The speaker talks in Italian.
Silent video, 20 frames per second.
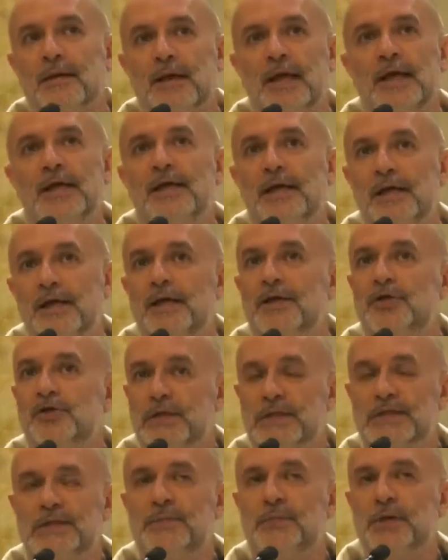E ieri ci
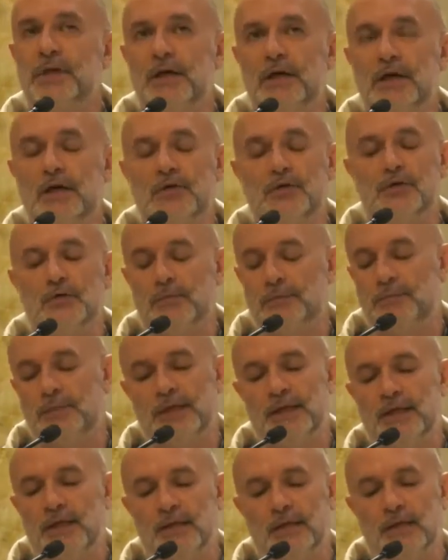ha spiegato
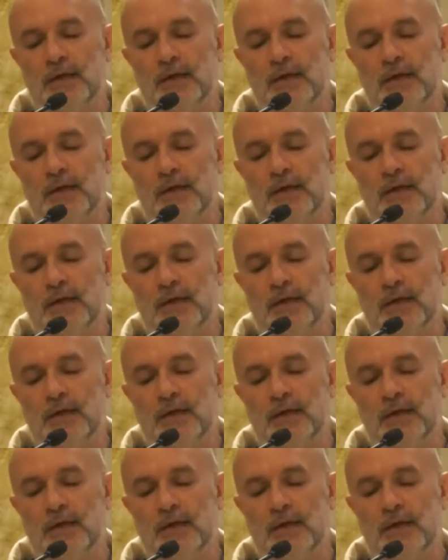perché